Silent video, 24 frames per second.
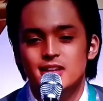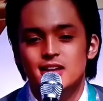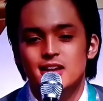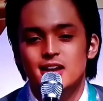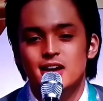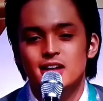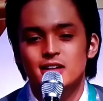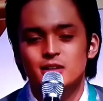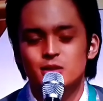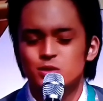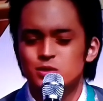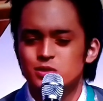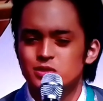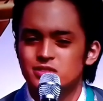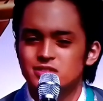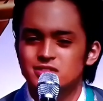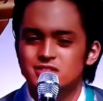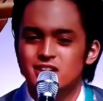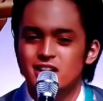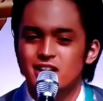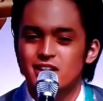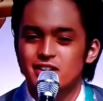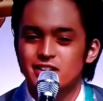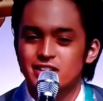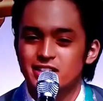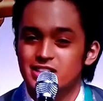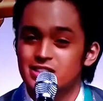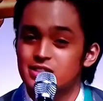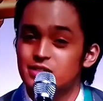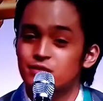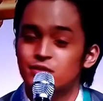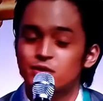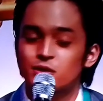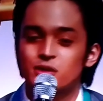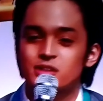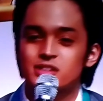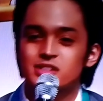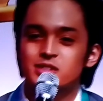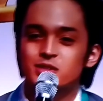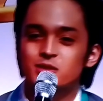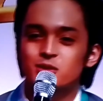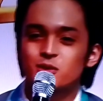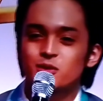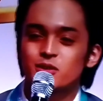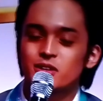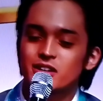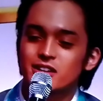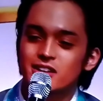I don't, I, yes, of course,
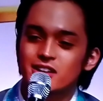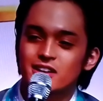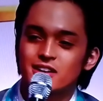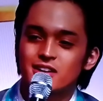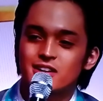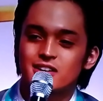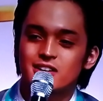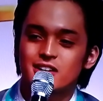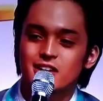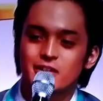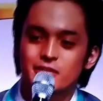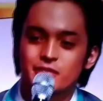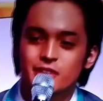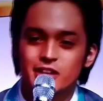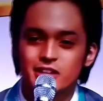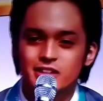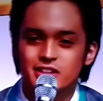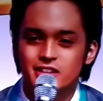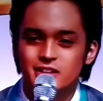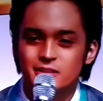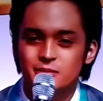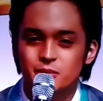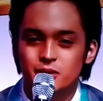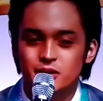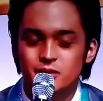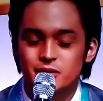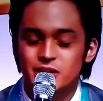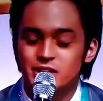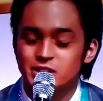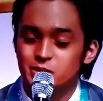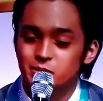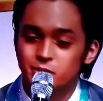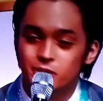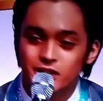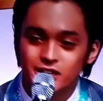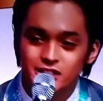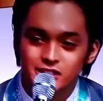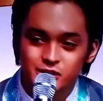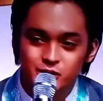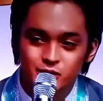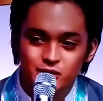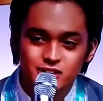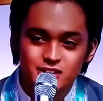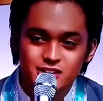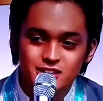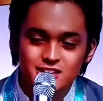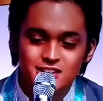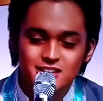nung una na I felt na pre, medyo
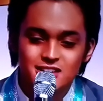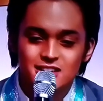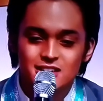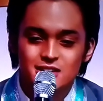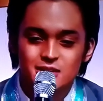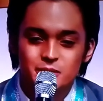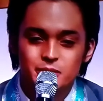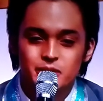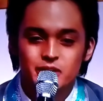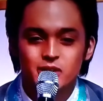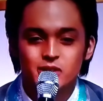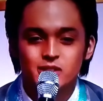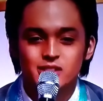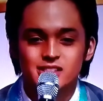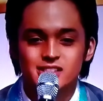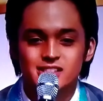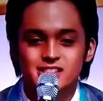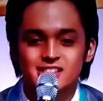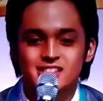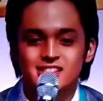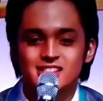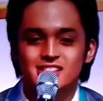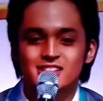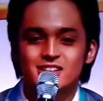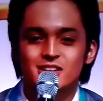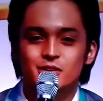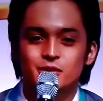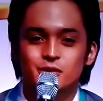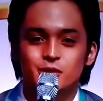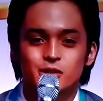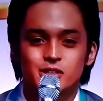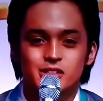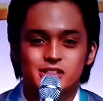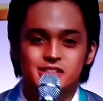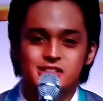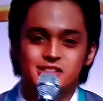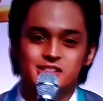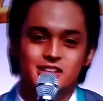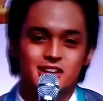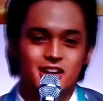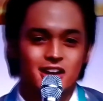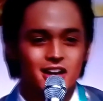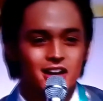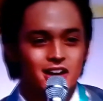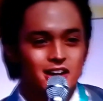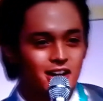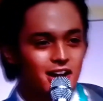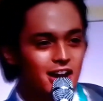pressured because, of course,
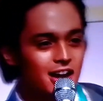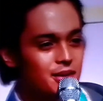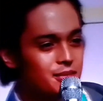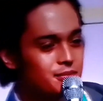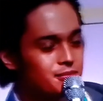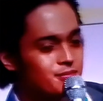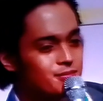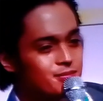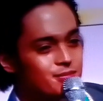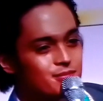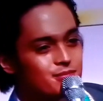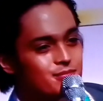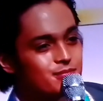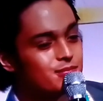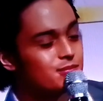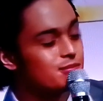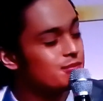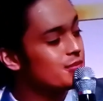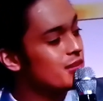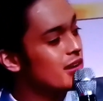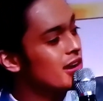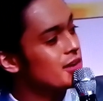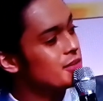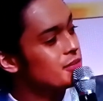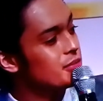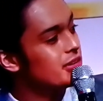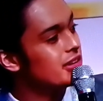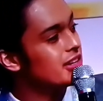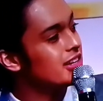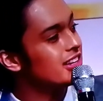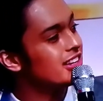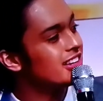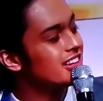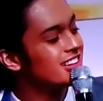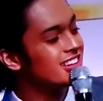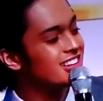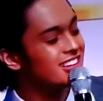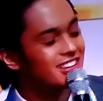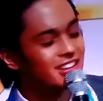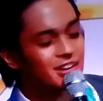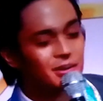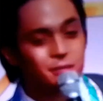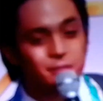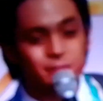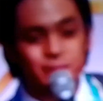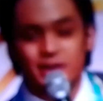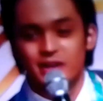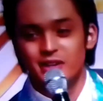I'm, I'm being
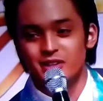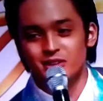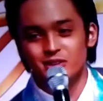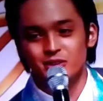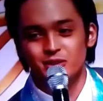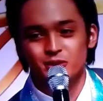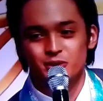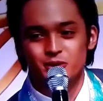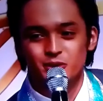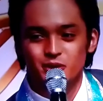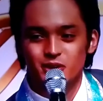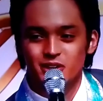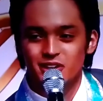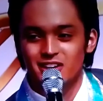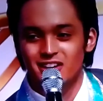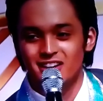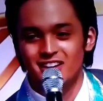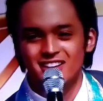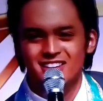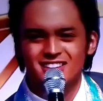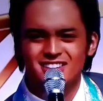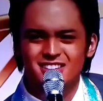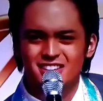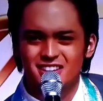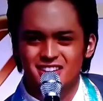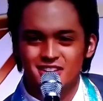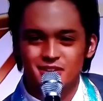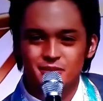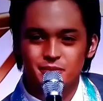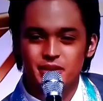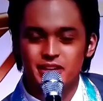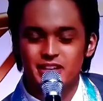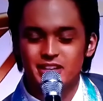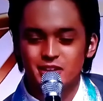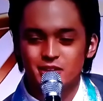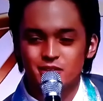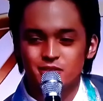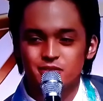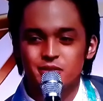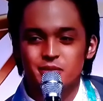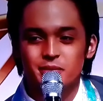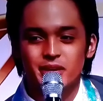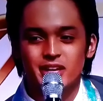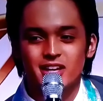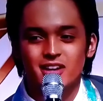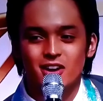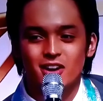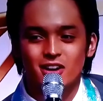compared to uh, many of the
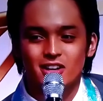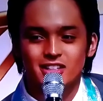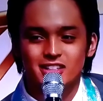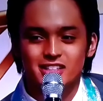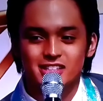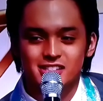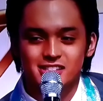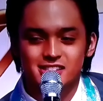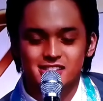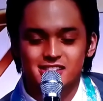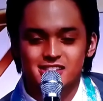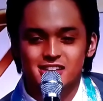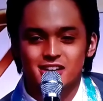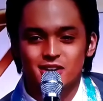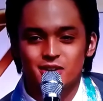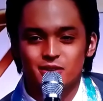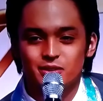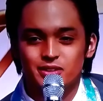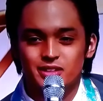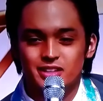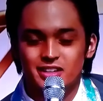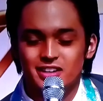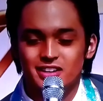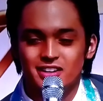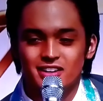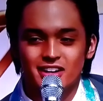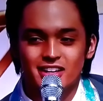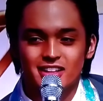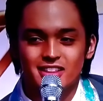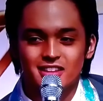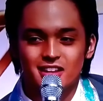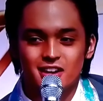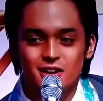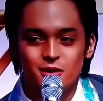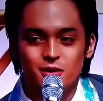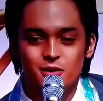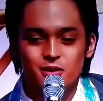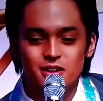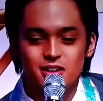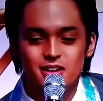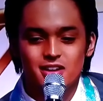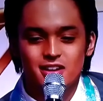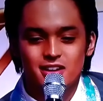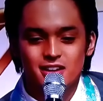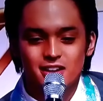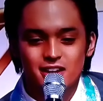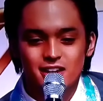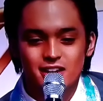male artists out there right now.
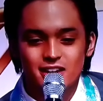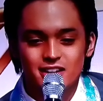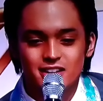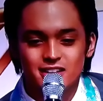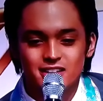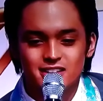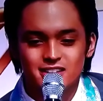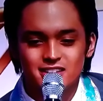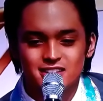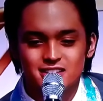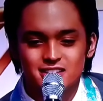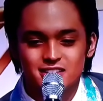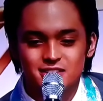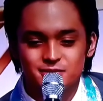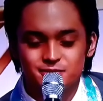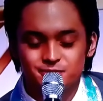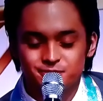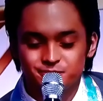And